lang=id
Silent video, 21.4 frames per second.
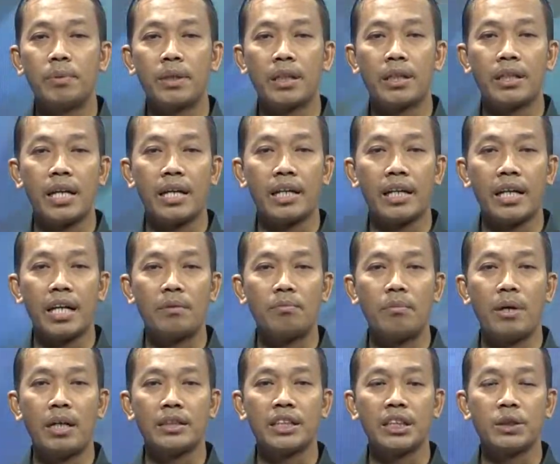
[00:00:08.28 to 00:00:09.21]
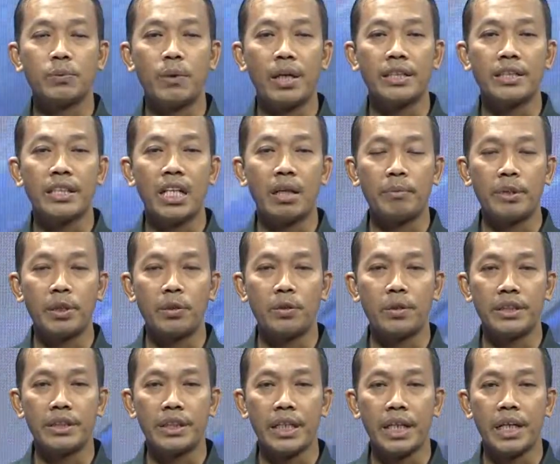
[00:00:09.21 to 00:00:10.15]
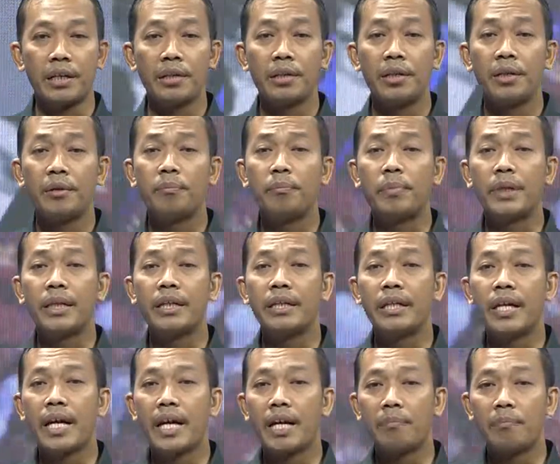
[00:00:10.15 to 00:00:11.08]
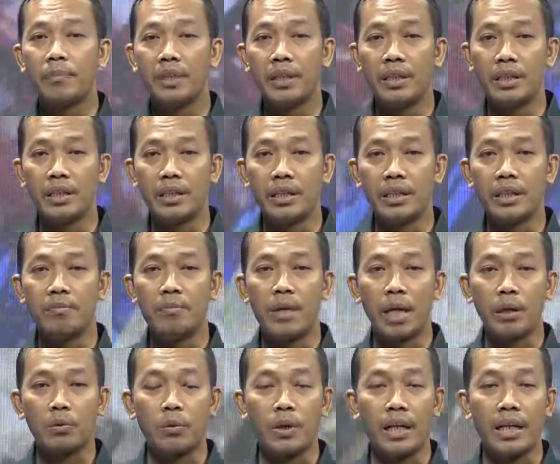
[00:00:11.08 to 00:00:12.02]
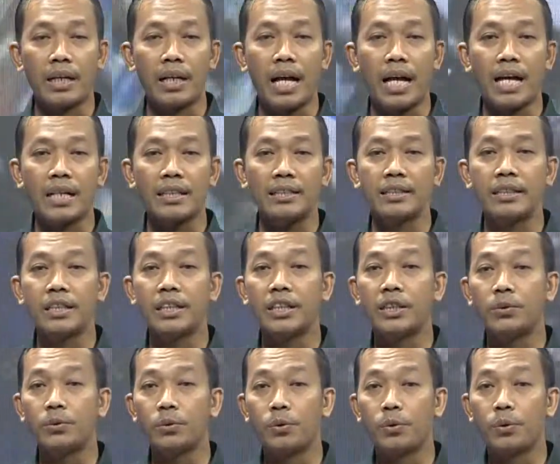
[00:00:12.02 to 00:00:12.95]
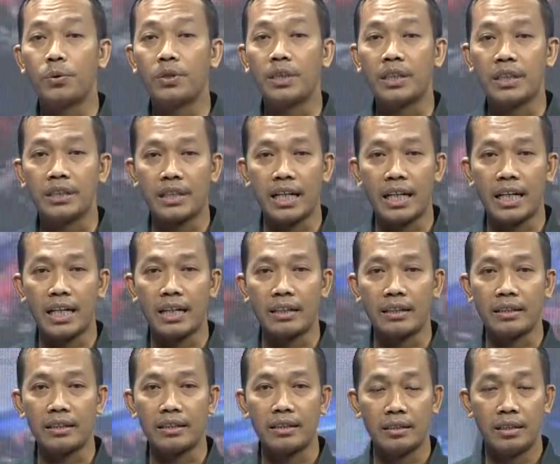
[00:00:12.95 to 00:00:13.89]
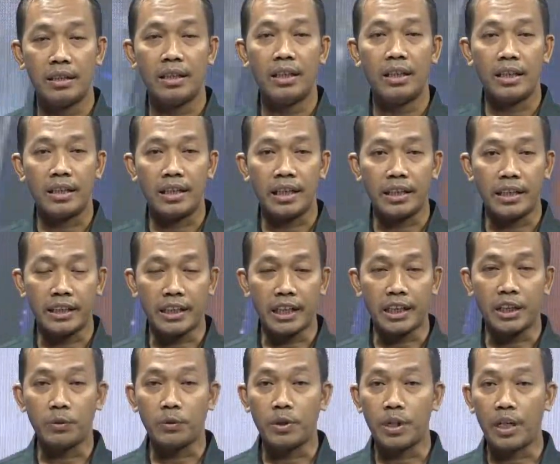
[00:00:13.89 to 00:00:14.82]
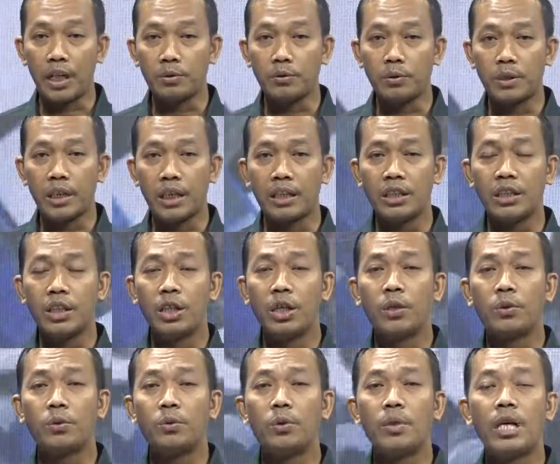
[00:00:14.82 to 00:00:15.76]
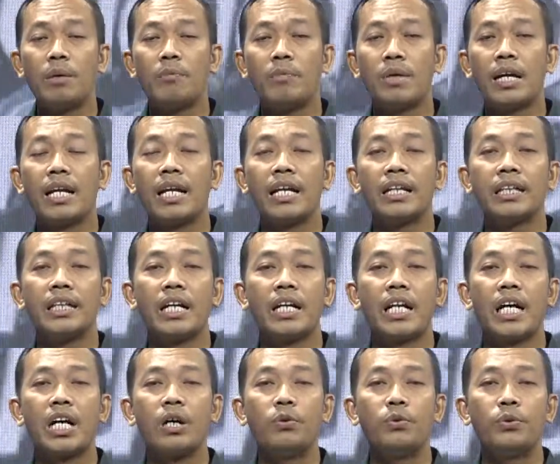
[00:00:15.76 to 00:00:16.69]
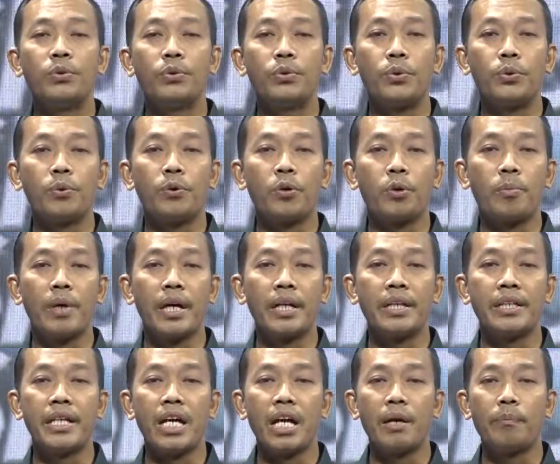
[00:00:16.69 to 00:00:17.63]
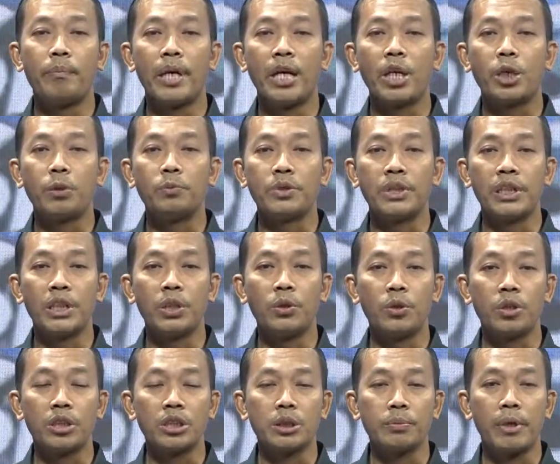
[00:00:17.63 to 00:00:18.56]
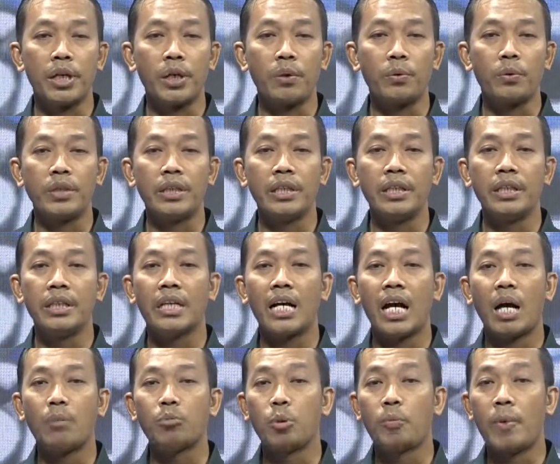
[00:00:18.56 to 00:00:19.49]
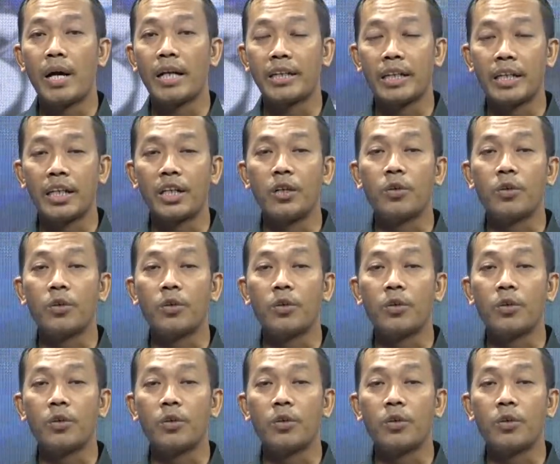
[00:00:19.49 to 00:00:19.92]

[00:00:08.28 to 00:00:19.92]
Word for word: Pergerakan Mahasiswa Islam Indonesia PMII melakukan aksi turun ke jalan. Kegiatan itu dilakukan guna menggalang dana untuk korban dampak erupsi Gunung Semeru di Kabupaten